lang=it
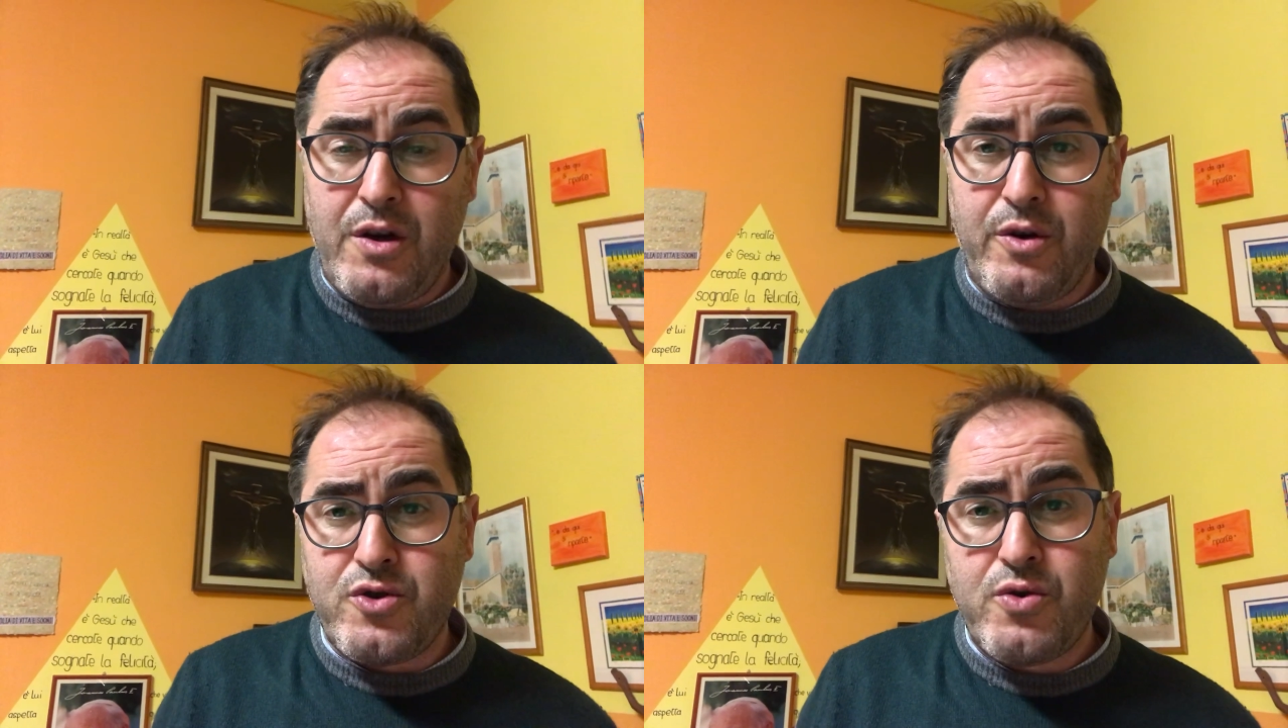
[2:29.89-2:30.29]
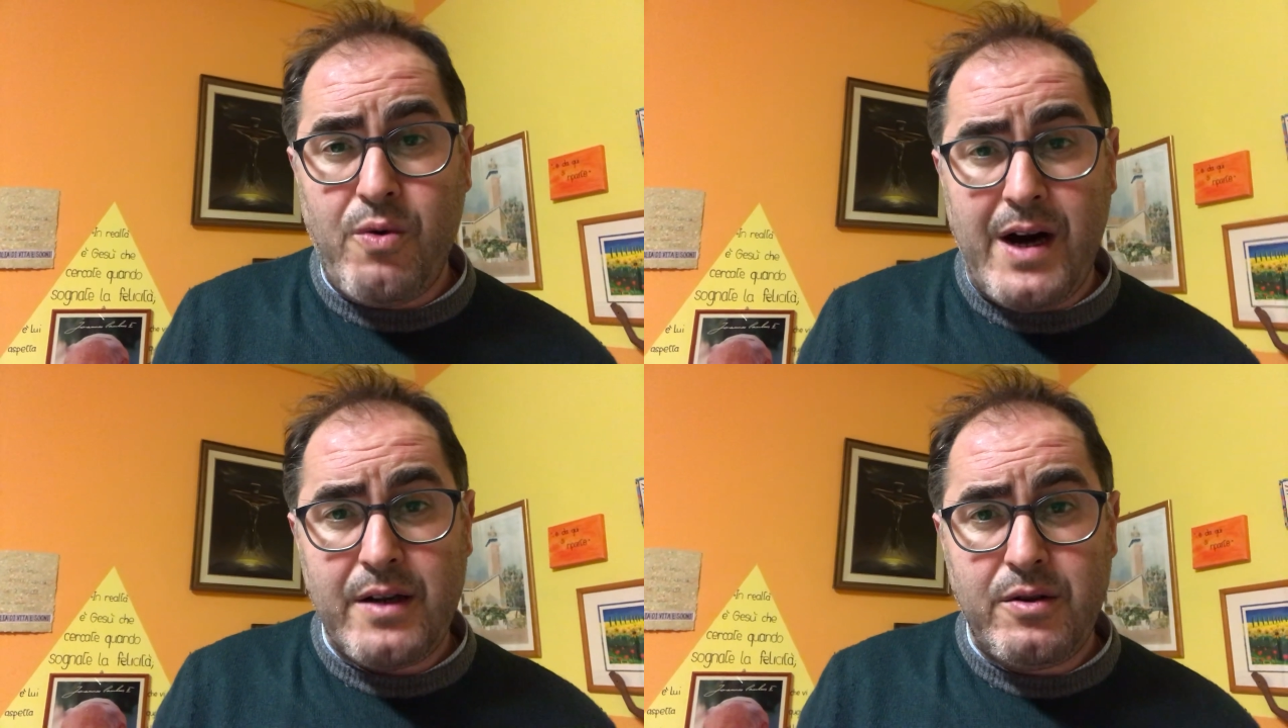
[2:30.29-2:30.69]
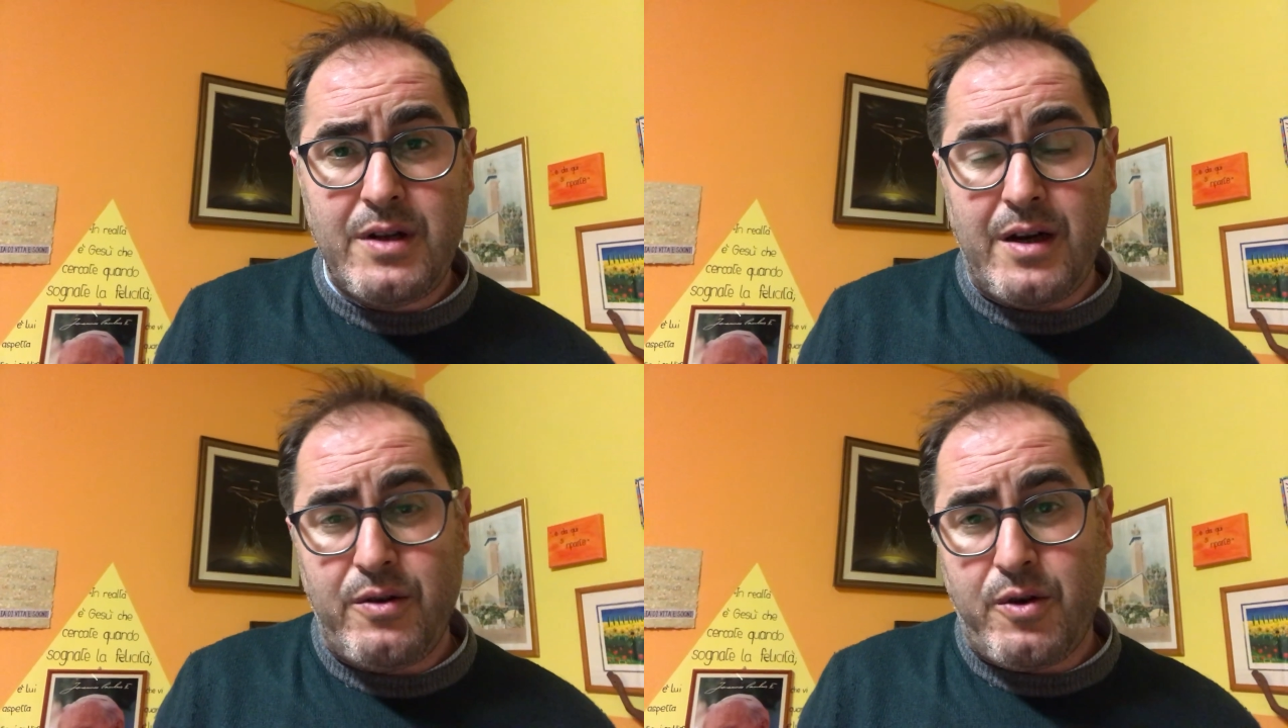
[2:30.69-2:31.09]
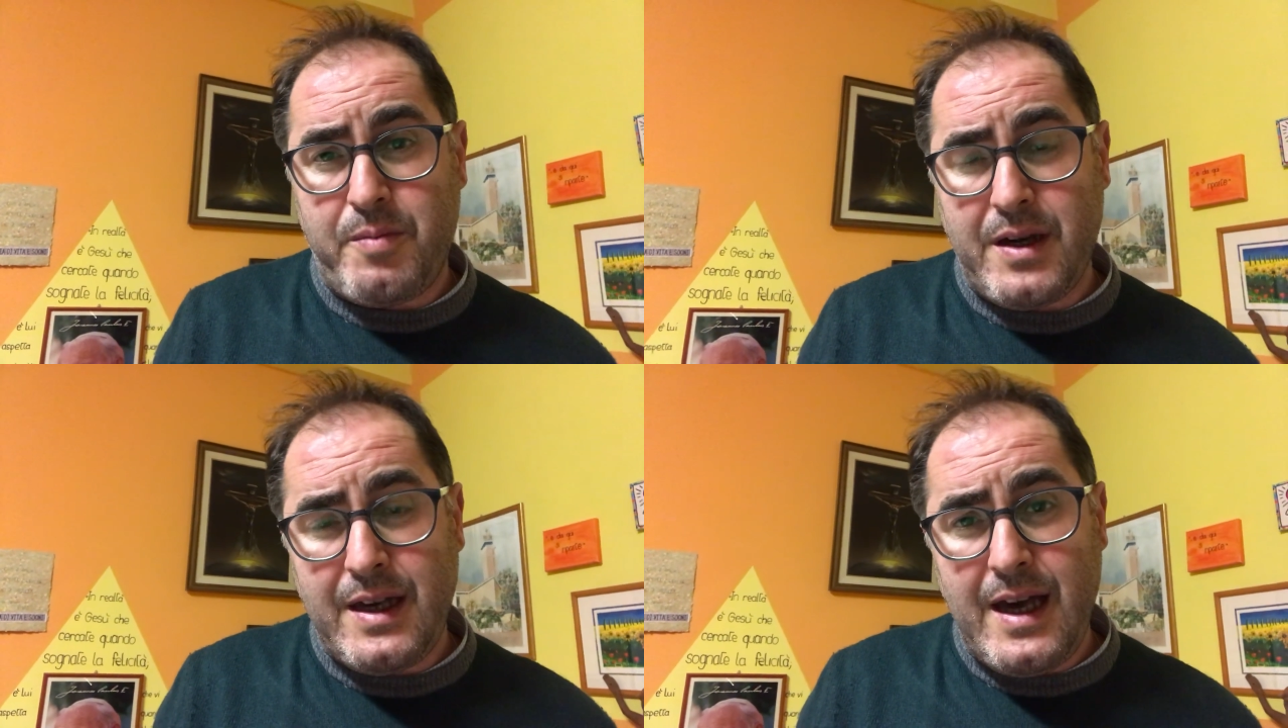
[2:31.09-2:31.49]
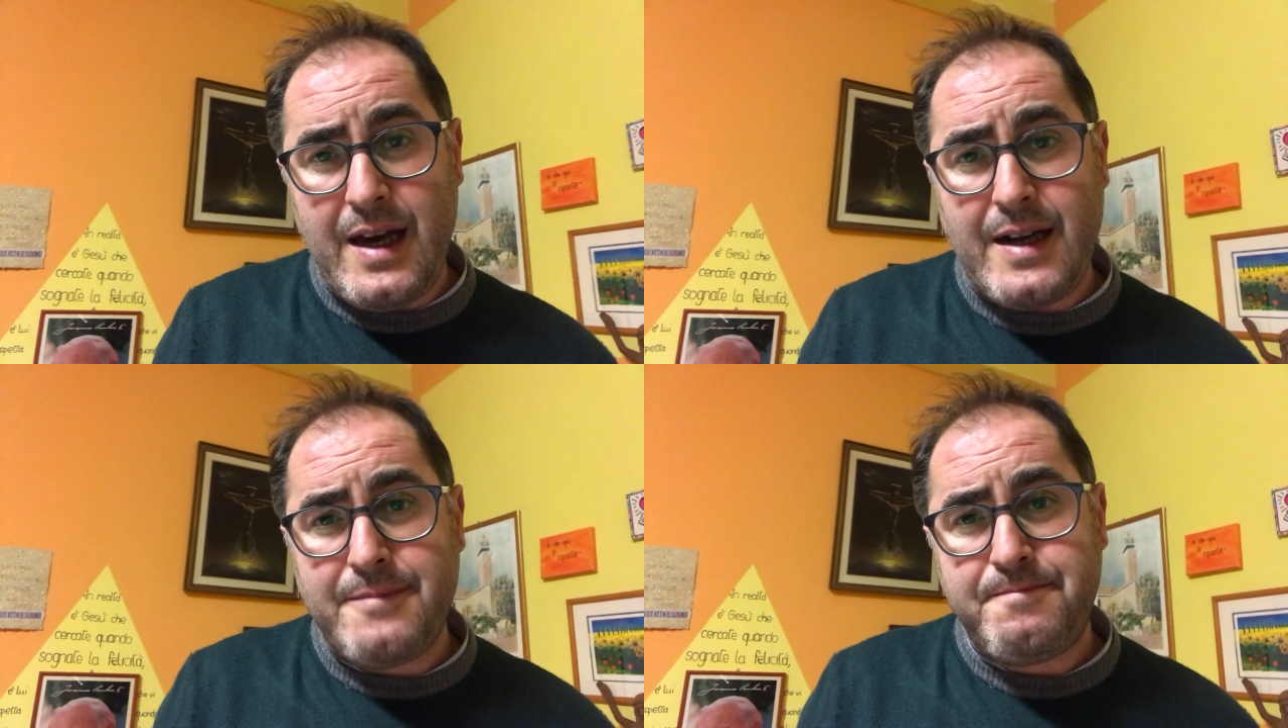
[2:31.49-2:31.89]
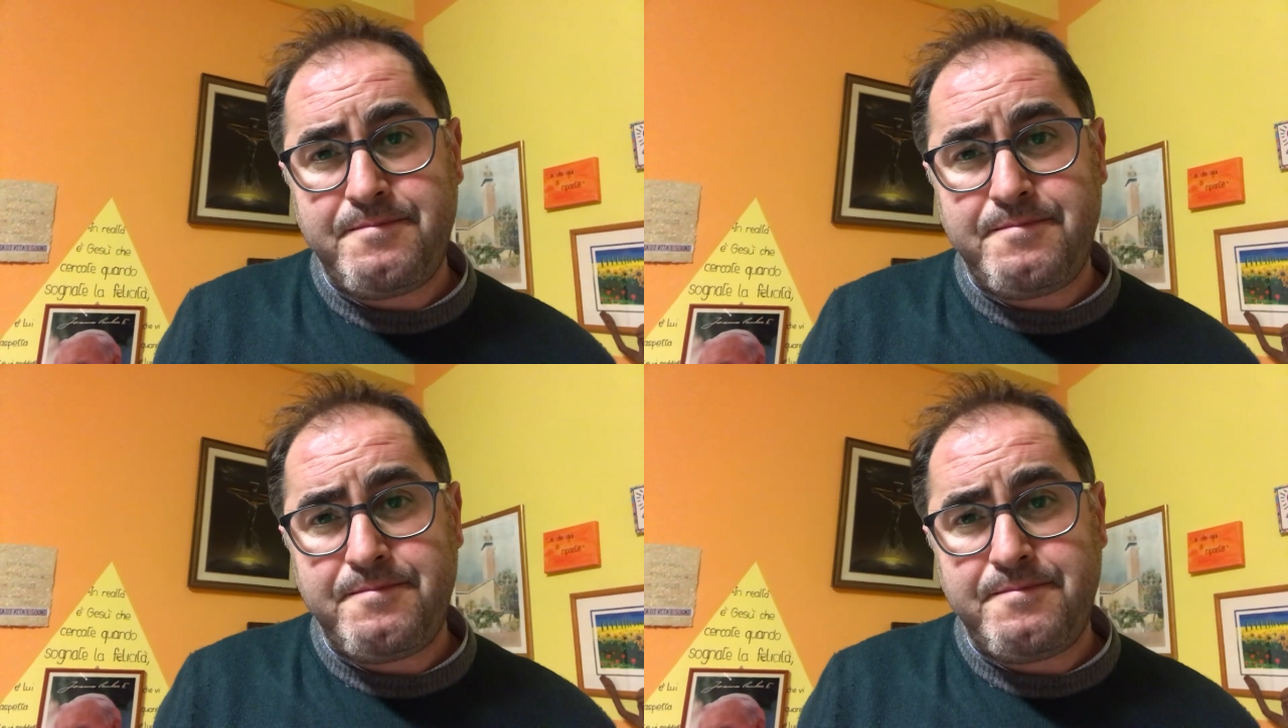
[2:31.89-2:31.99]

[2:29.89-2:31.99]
loro sguardo, della loro preghiera,